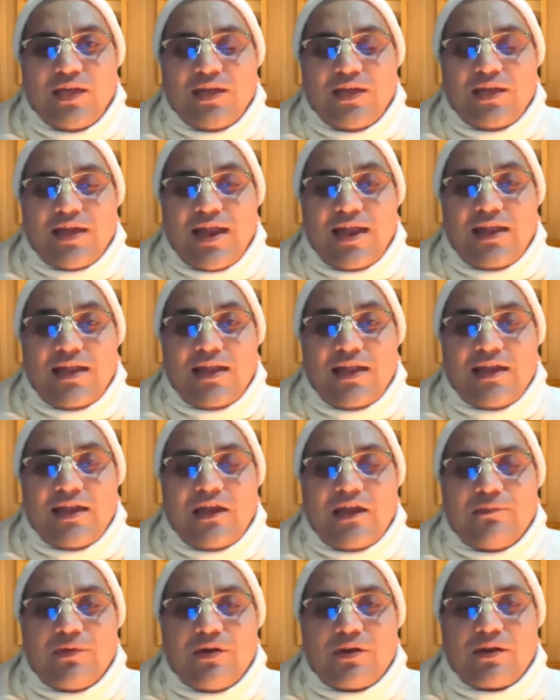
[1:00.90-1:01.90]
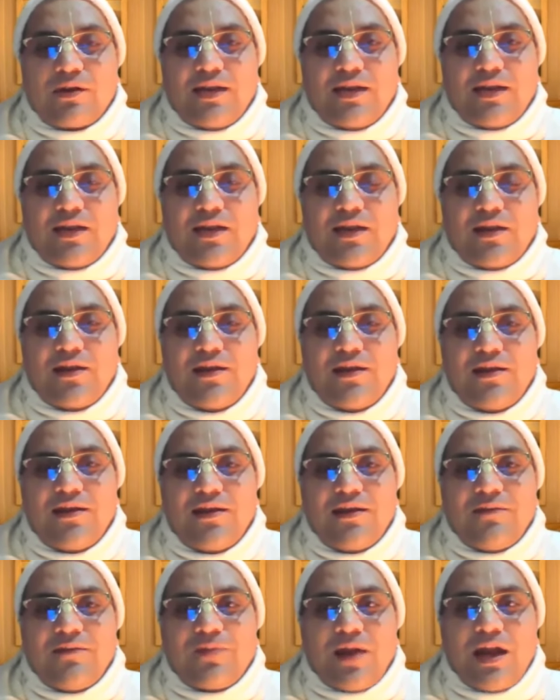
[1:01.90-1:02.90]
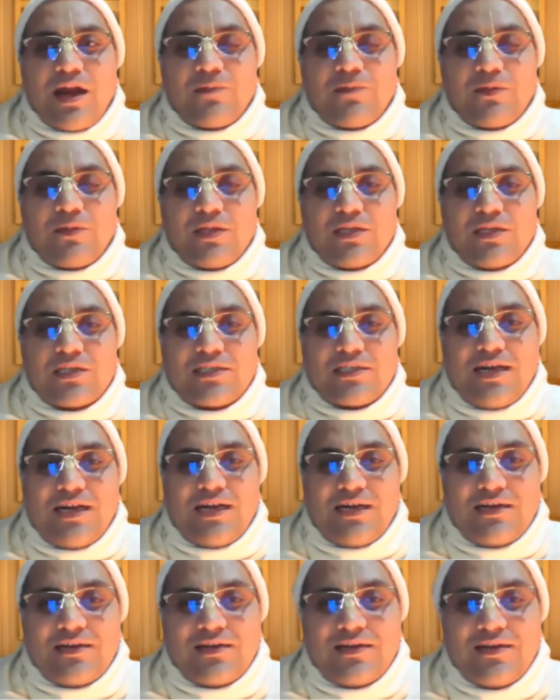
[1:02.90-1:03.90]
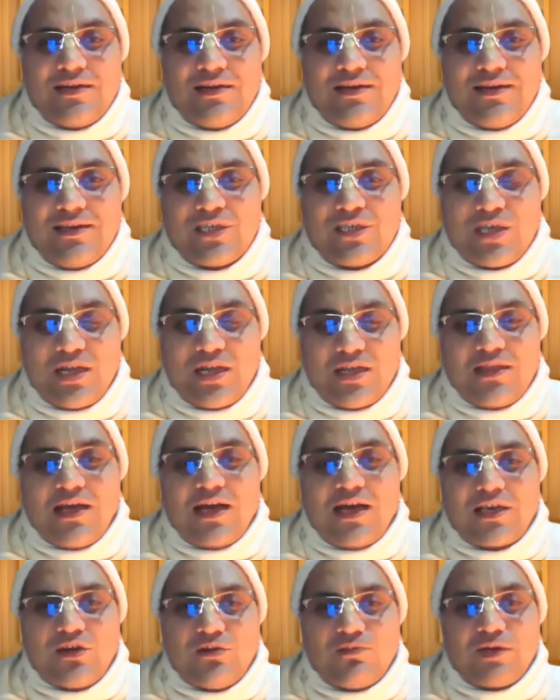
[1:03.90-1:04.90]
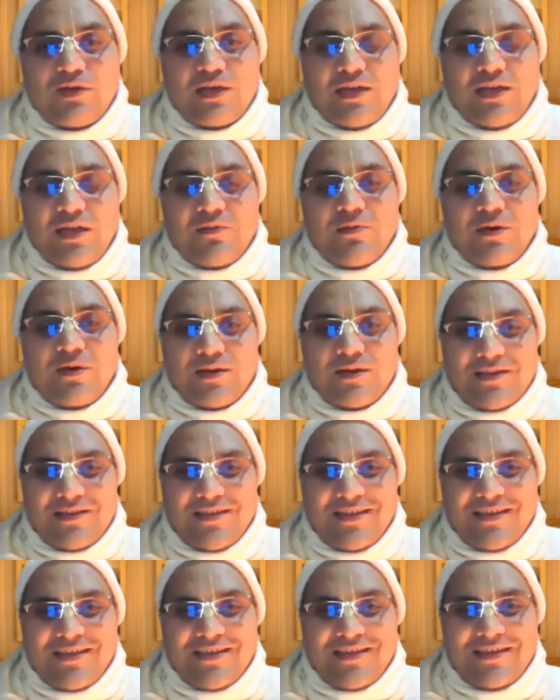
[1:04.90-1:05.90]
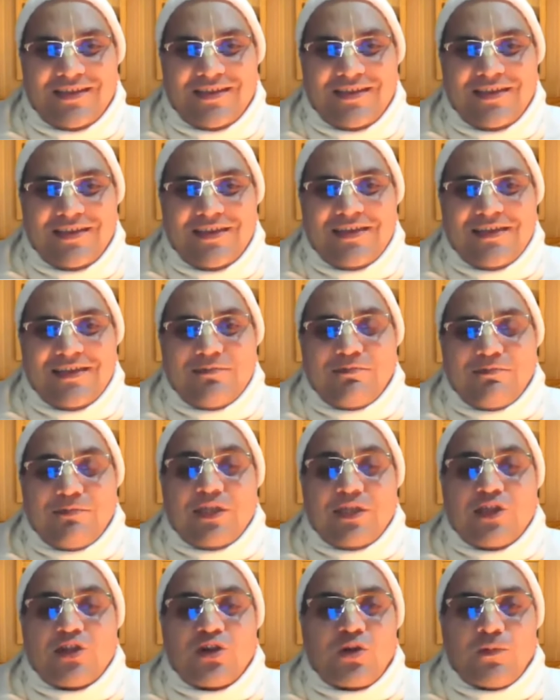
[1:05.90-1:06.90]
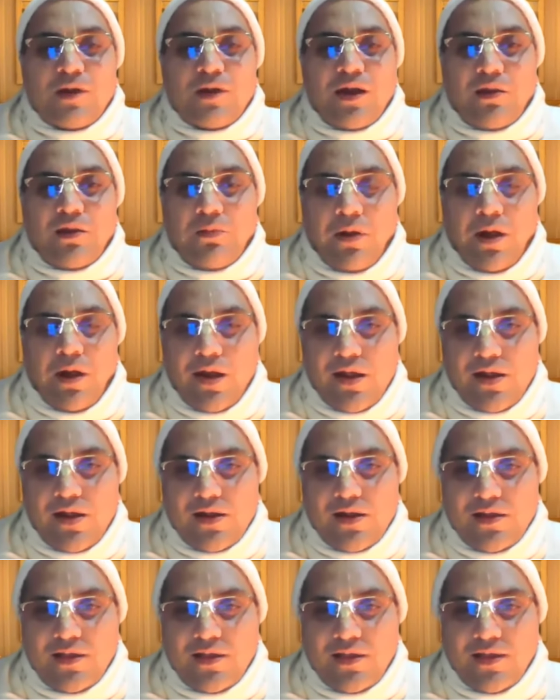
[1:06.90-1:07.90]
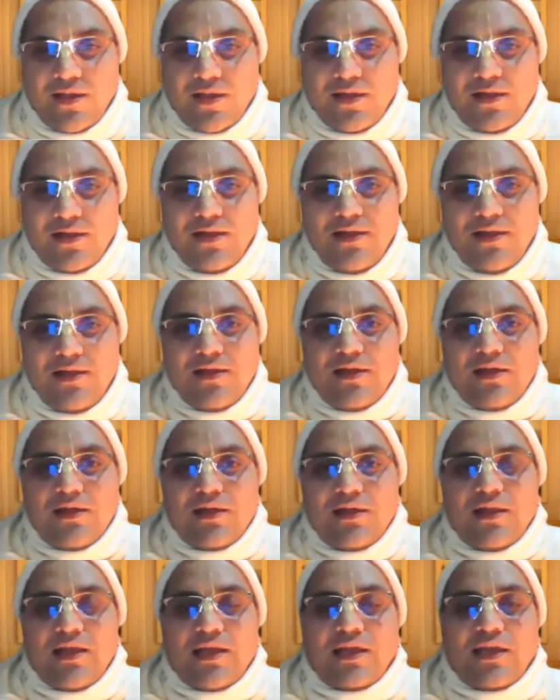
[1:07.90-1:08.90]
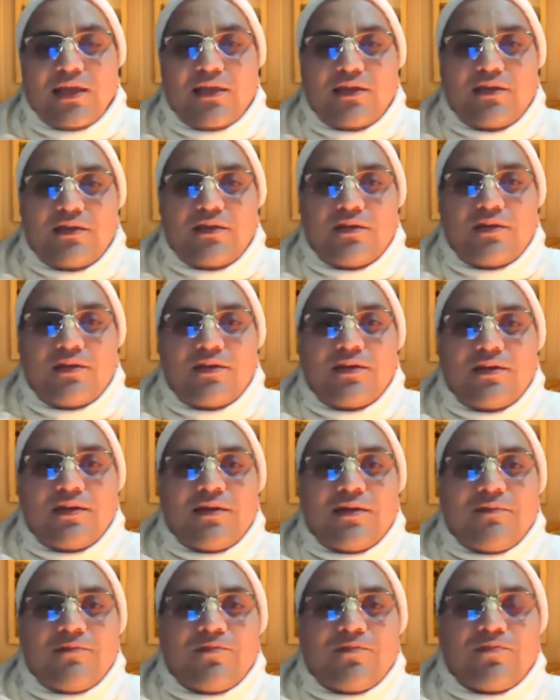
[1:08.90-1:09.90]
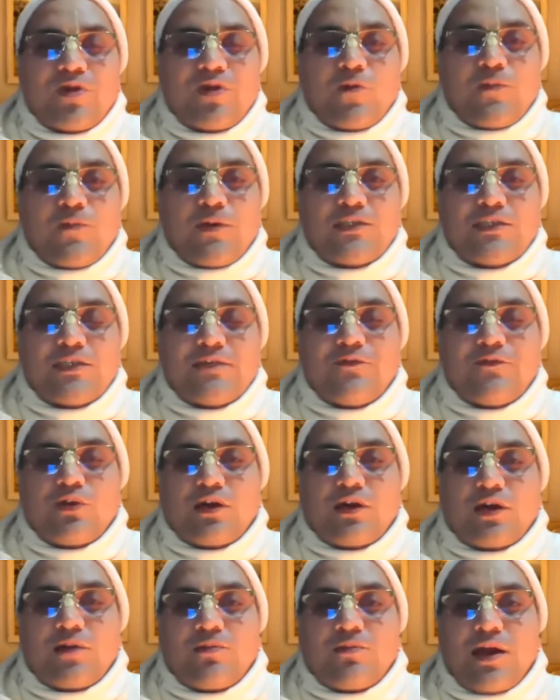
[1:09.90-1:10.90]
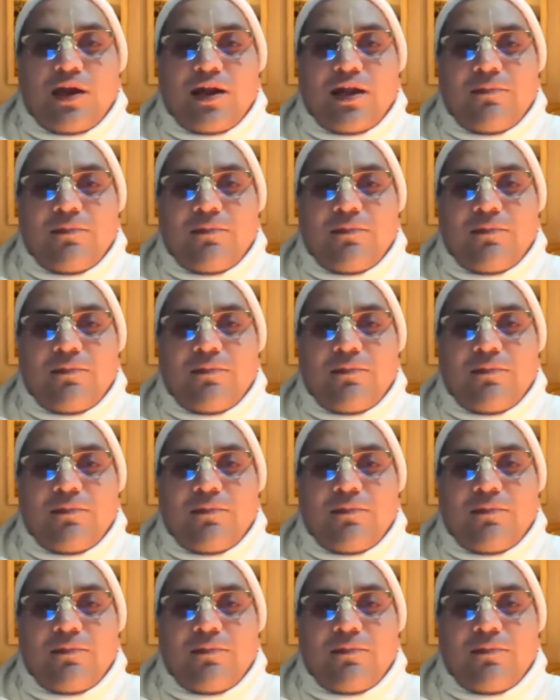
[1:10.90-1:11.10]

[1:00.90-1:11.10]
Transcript: 99 परसेंट प्राण प्रतिष्ठा श्रद्धा के ऊपर ही निर्भर करती है मंत्रों पर निर्भर नहीं करती है लेकिन प्रभुपा जी ने वो कर्मकांडी